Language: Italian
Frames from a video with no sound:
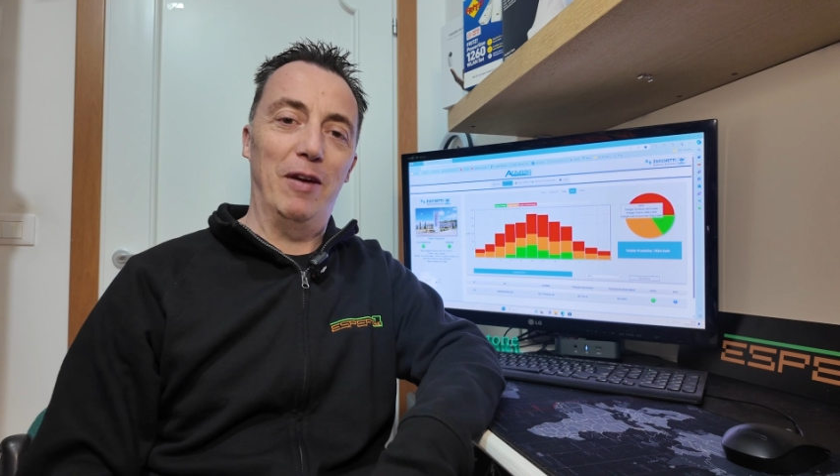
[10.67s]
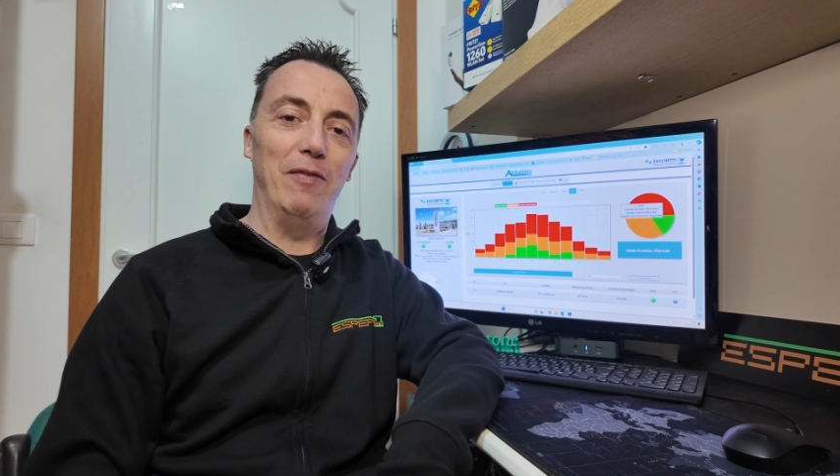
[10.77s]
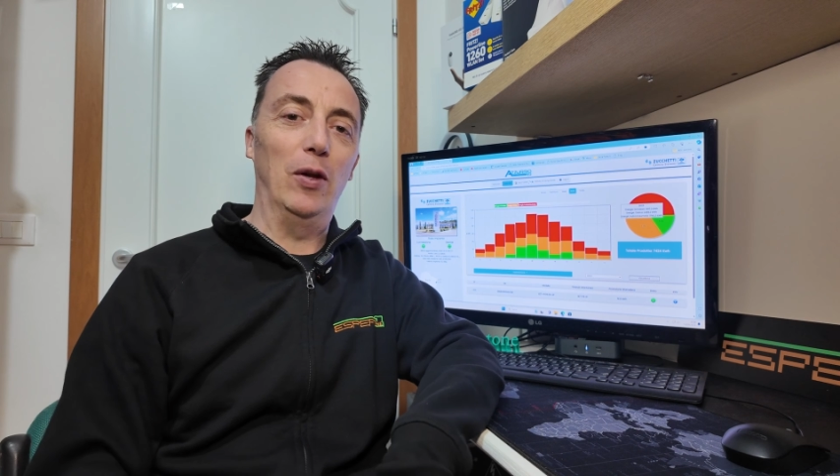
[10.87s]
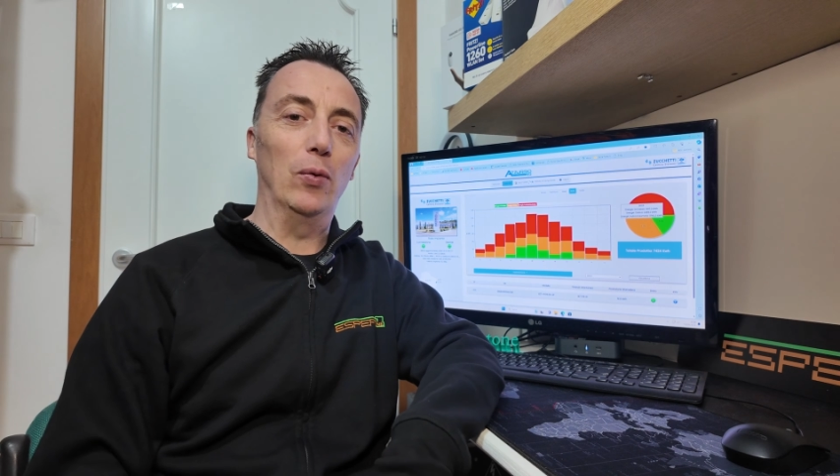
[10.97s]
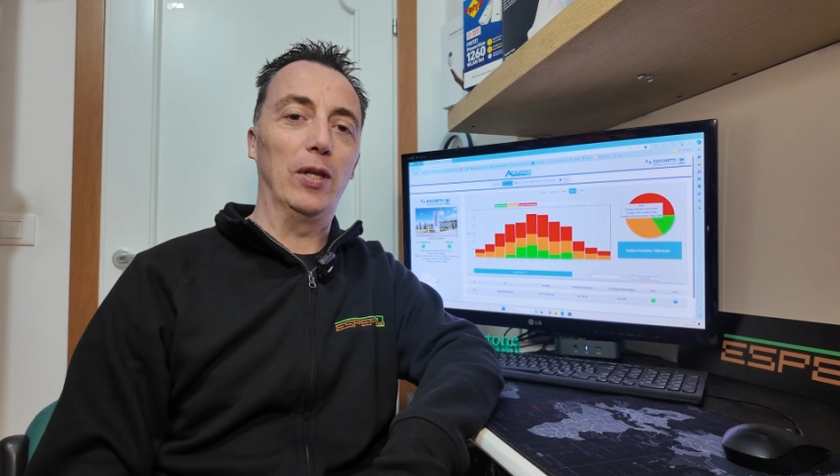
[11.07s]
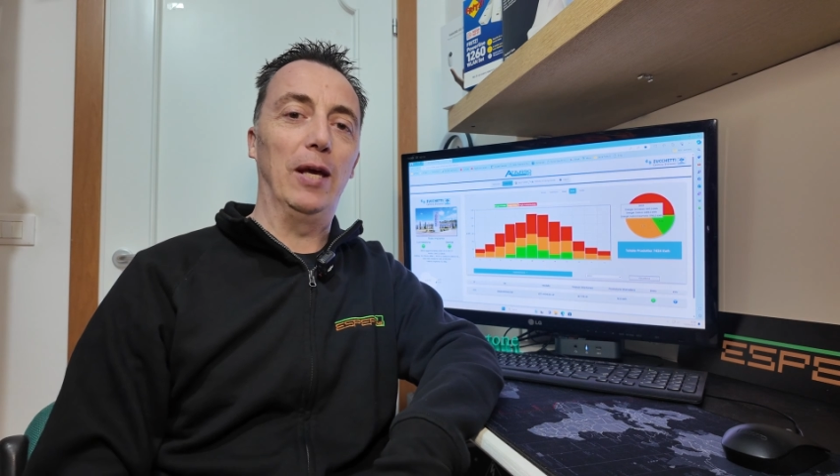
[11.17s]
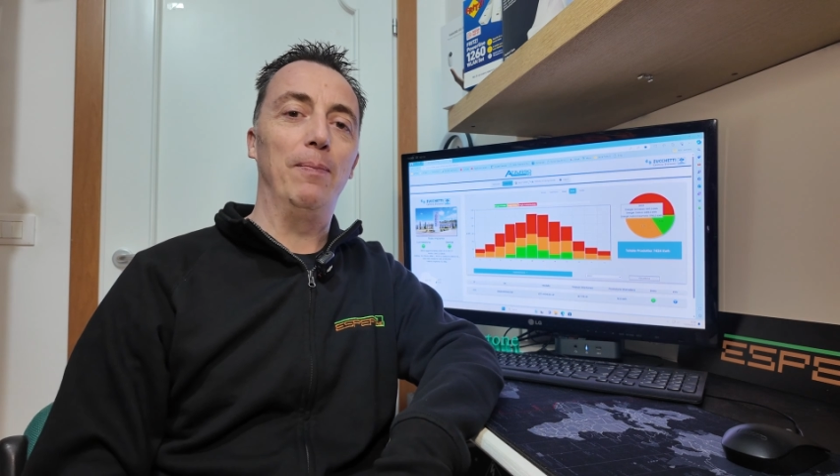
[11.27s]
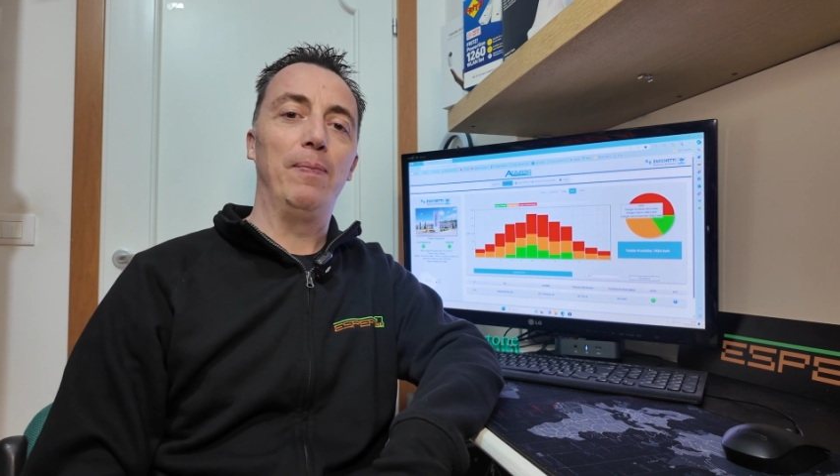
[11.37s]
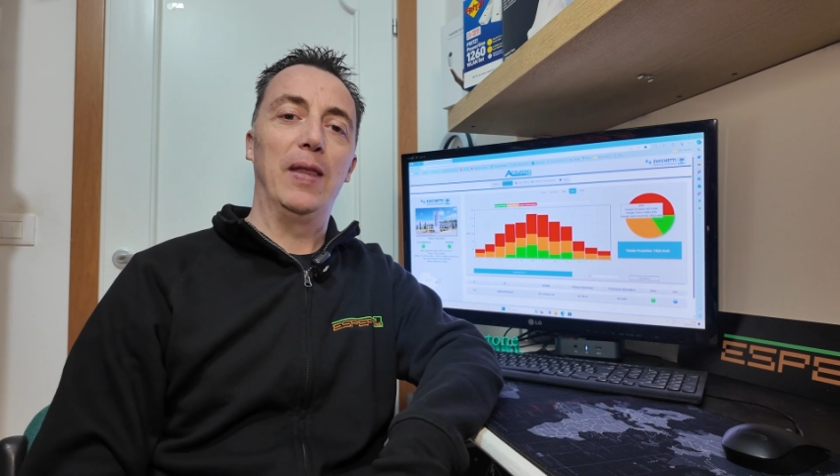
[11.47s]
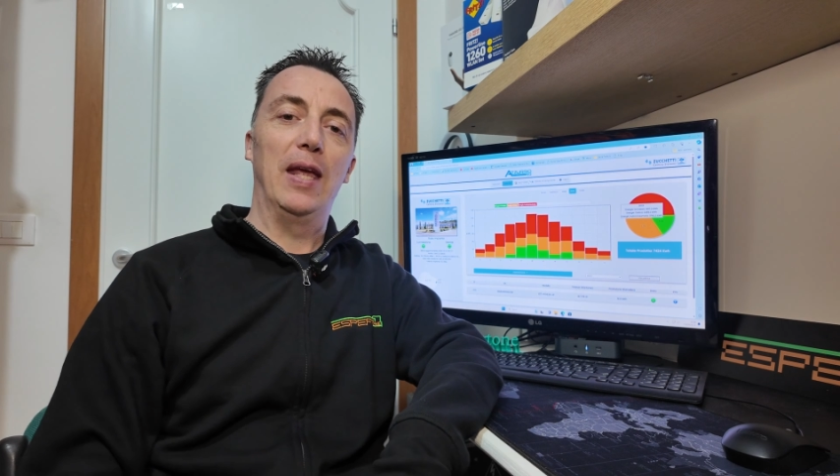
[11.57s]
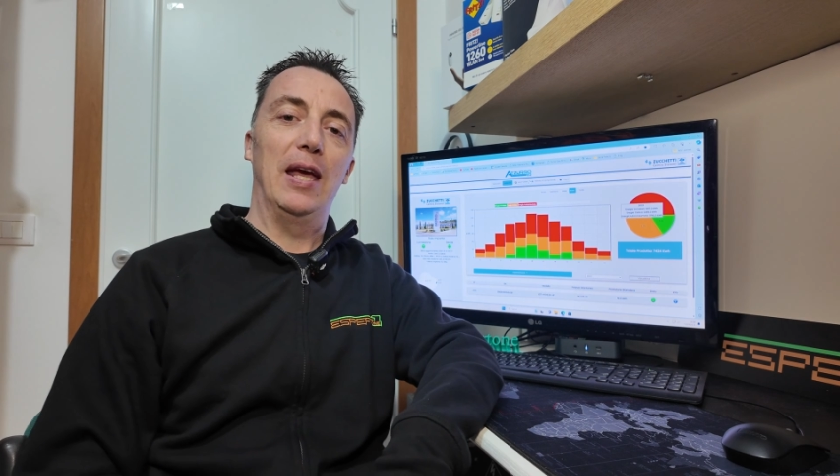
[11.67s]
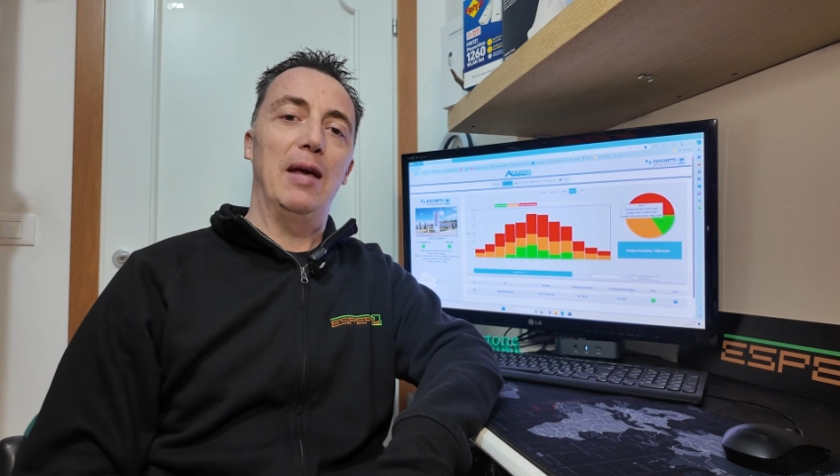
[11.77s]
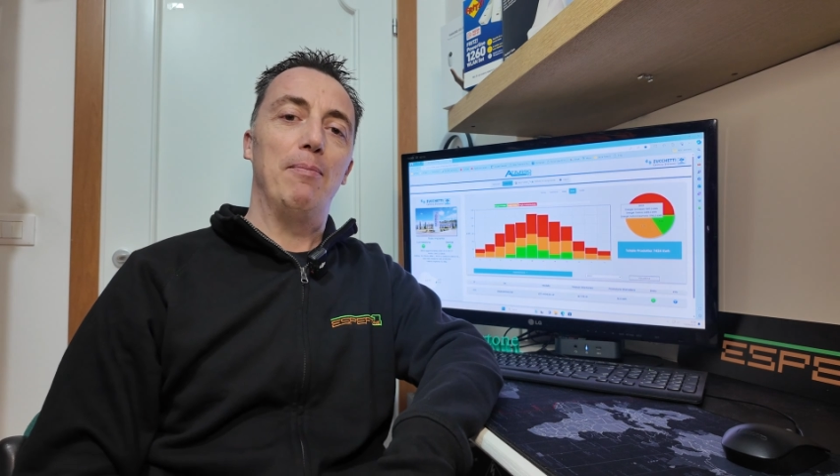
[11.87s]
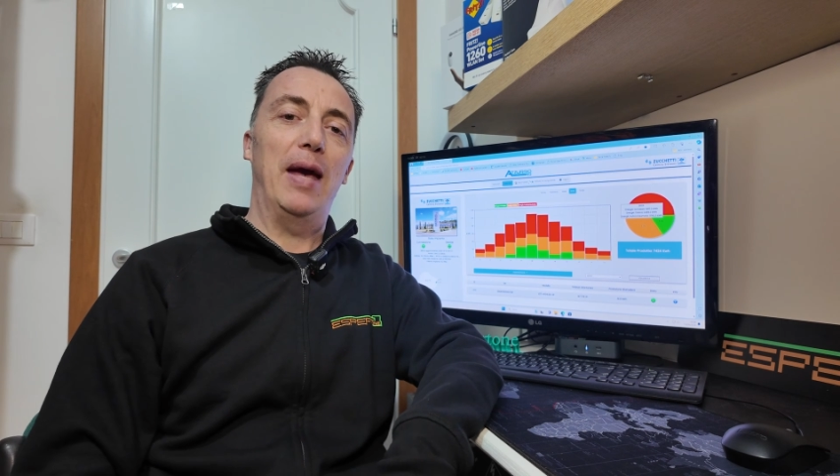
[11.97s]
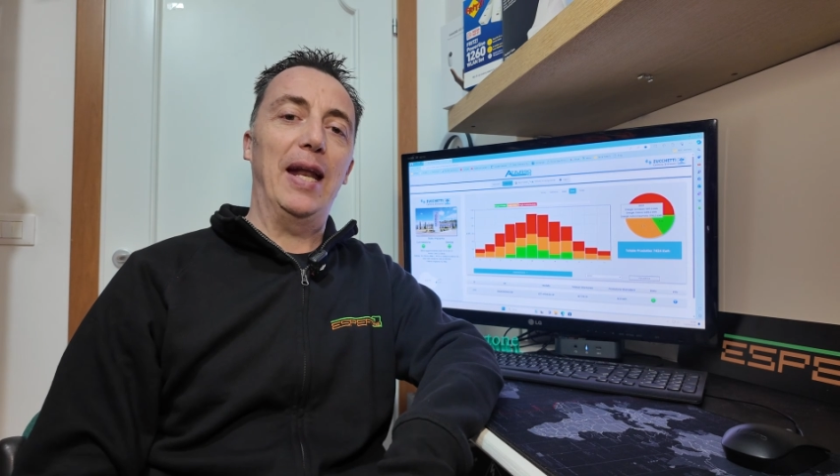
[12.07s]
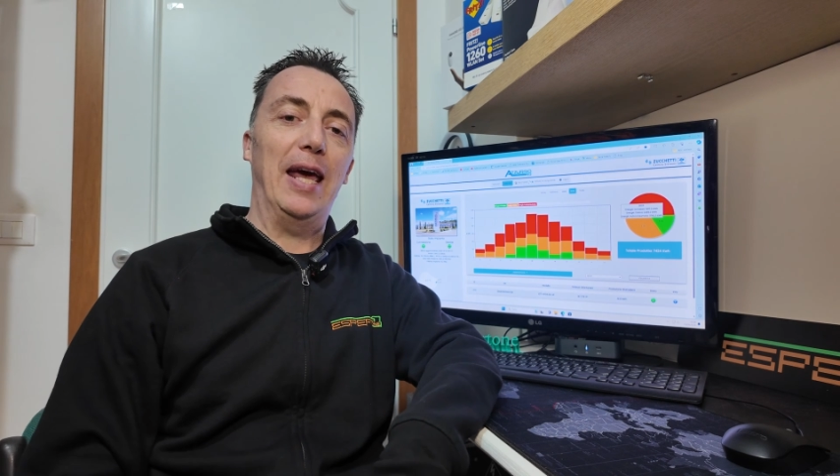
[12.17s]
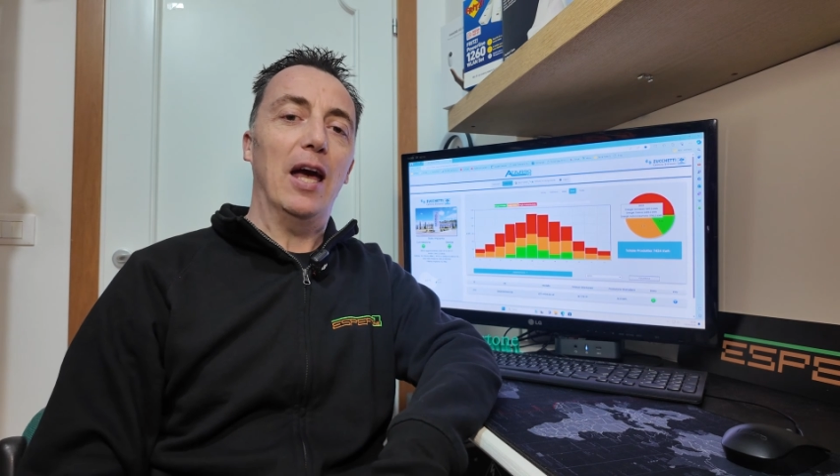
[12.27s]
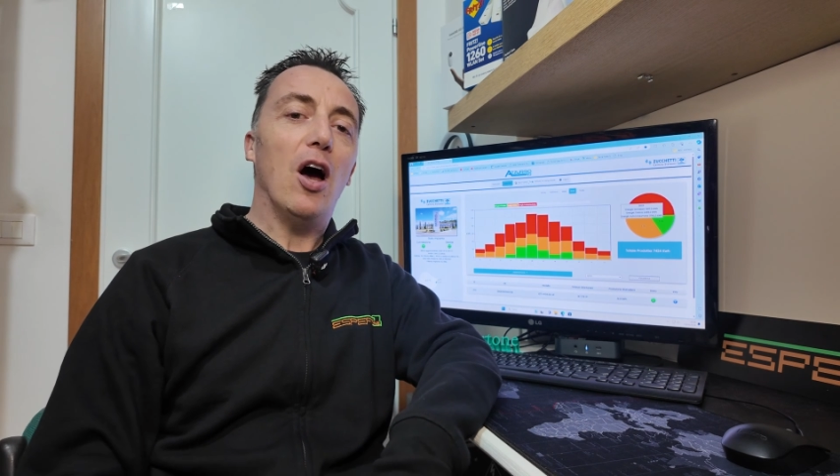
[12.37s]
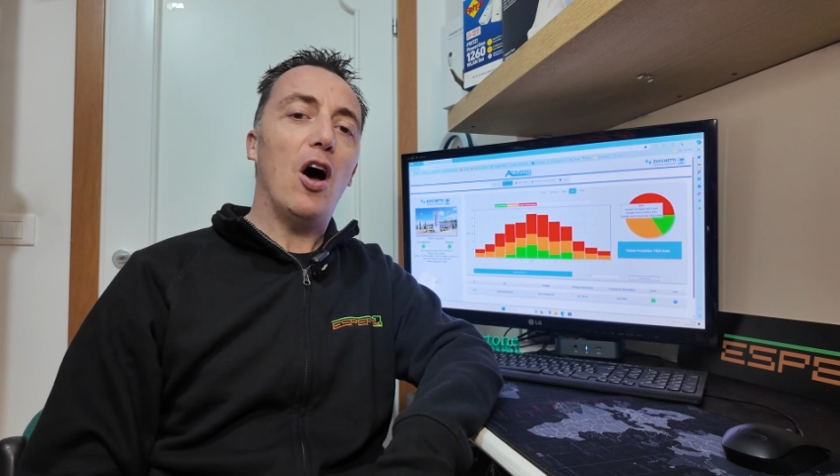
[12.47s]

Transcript: benvenuti. Bene,